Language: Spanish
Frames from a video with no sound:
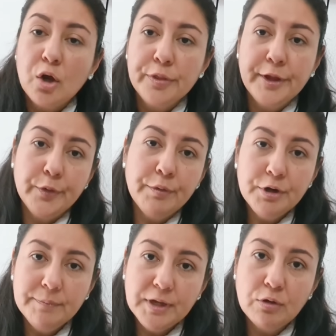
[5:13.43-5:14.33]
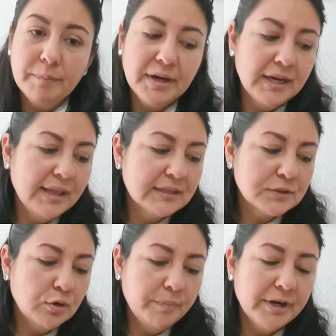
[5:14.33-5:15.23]
De nuevo no me compré nada,
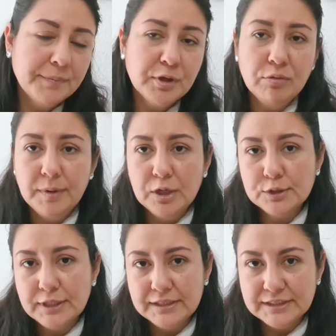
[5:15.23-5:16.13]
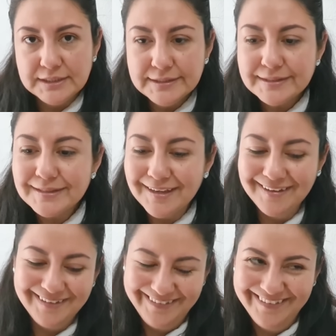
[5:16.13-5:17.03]
solo para mí compré los nanchis
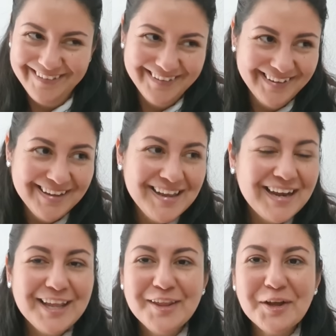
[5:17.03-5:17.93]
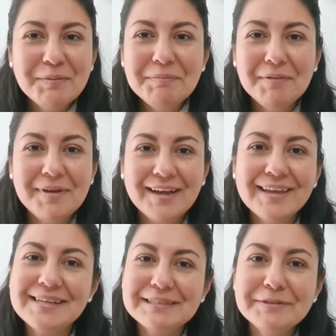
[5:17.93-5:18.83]
le digo a mi mamá
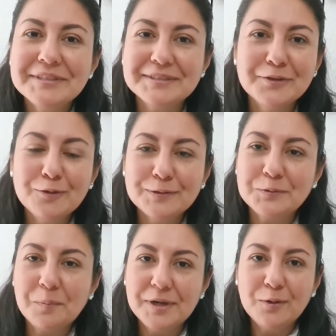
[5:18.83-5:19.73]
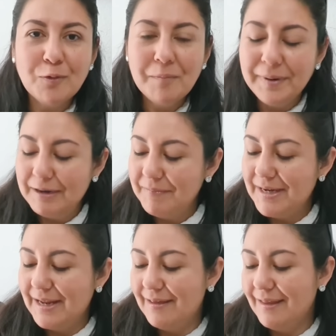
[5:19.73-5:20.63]
que ya se me está haciendo costumbre no comprarme
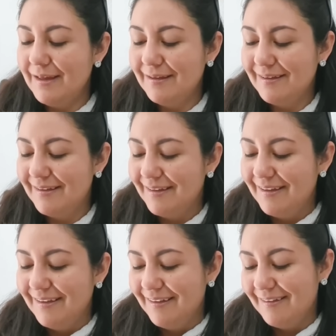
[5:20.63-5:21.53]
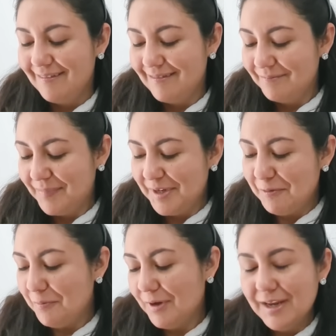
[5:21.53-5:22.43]
nada.
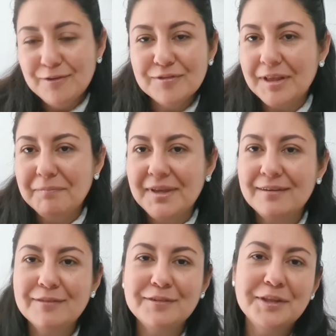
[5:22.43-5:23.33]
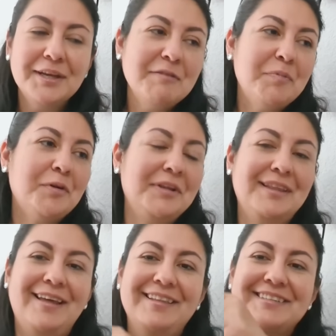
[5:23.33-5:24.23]
Pero bueno, también uno tiene
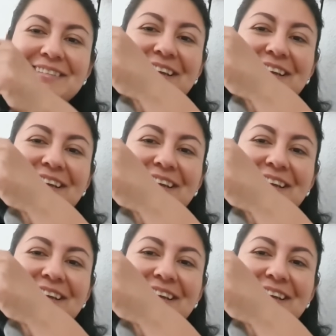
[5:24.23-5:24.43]
prioridades.